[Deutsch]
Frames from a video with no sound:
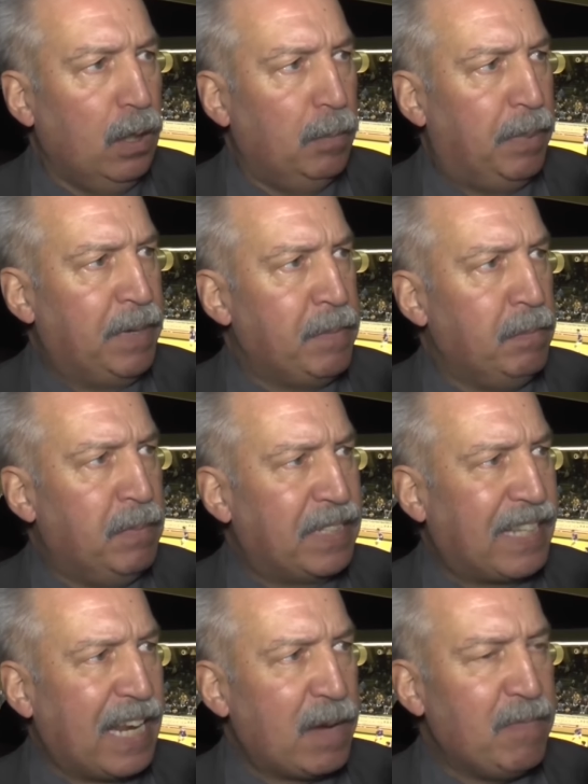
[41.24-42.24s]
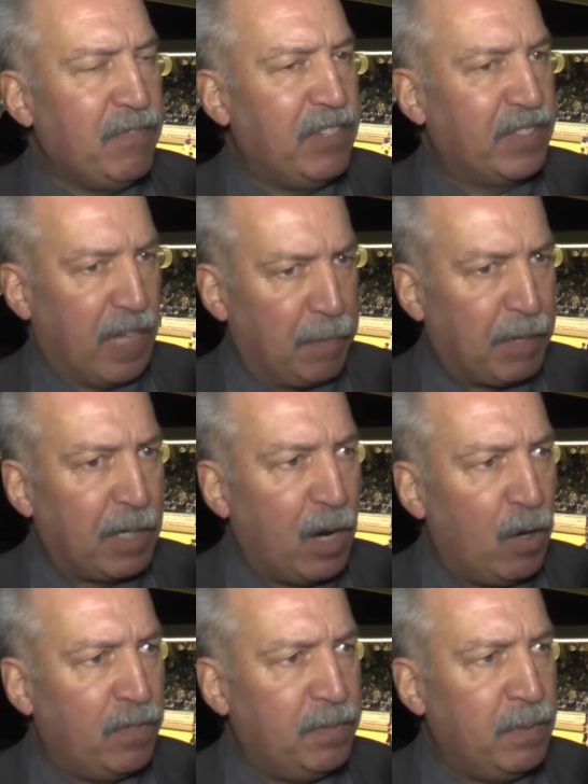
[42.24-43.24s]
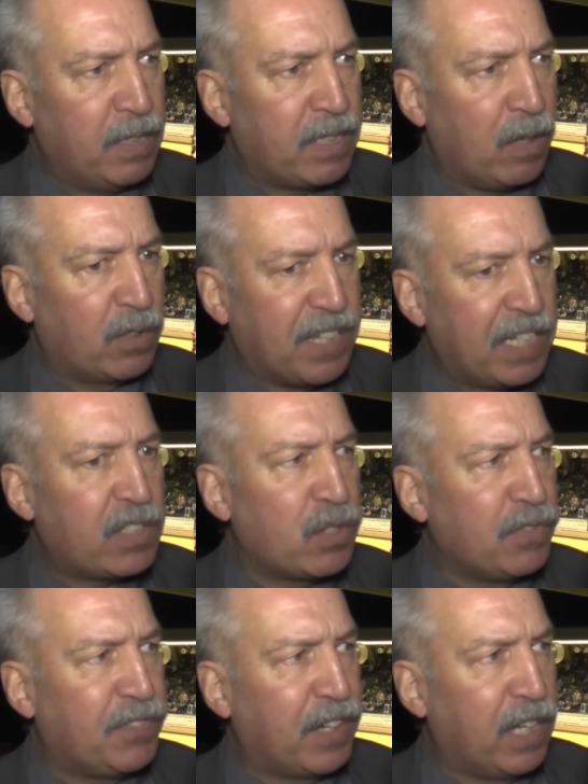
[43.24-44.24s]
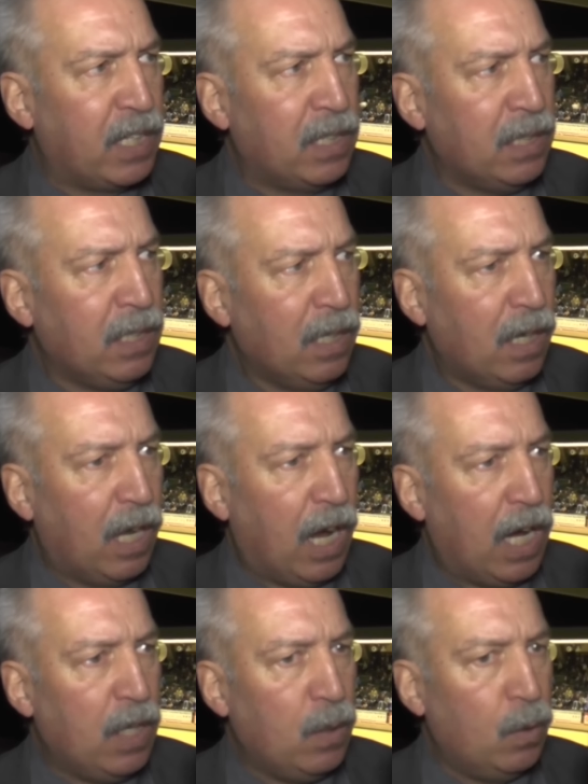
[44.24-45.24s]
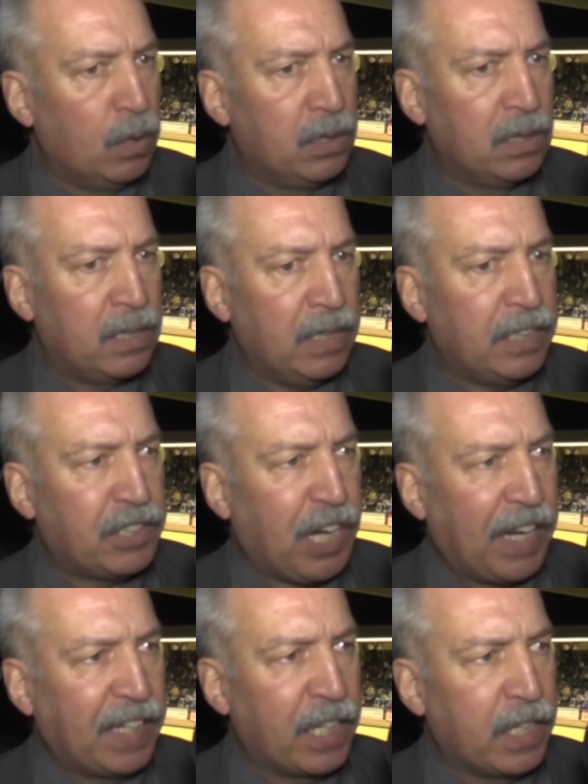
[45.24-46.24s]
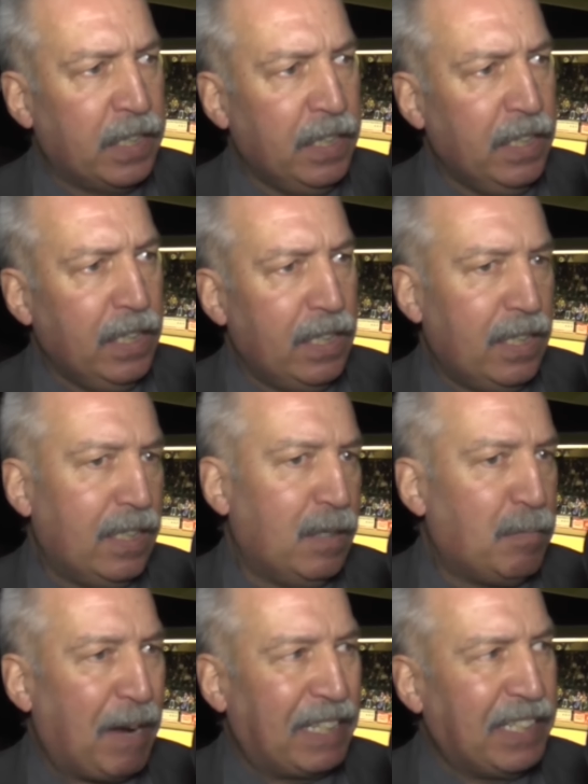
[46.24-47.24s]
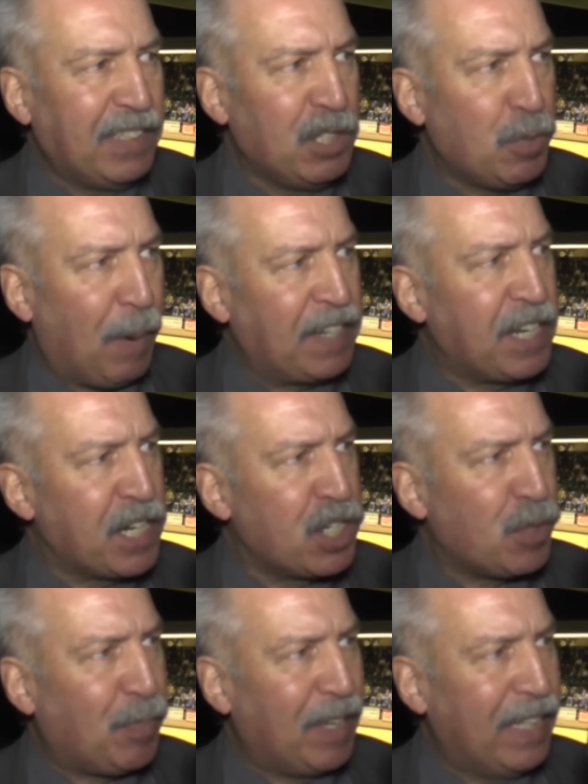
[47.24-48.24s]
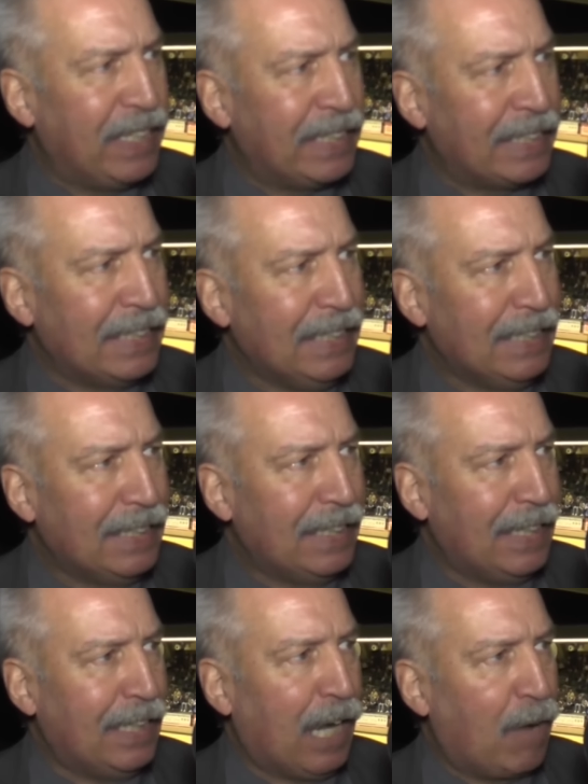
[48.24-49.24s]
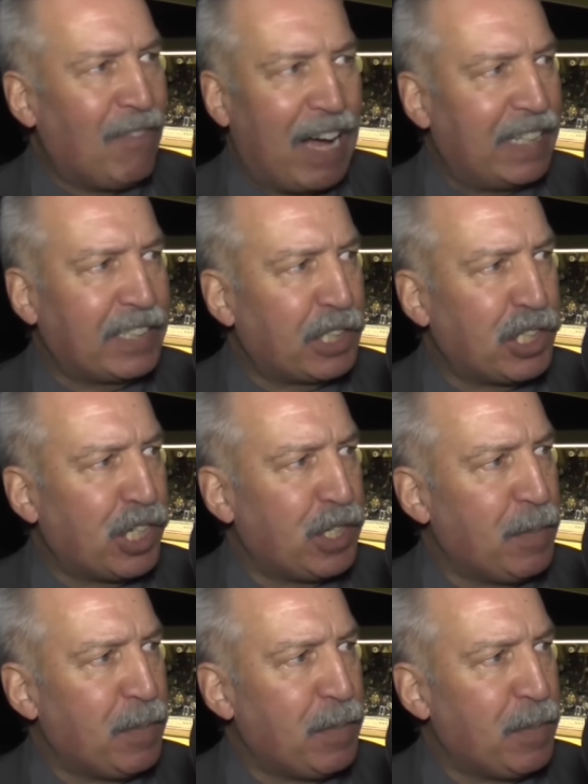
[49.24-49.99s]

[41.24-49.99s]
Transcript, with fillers: Bin mit dem, wie es abgelaufen ist, auch sehr zufrieden. Ja, und ich denke, bei diesen spannenden Spielen äh, haben wir alles richtig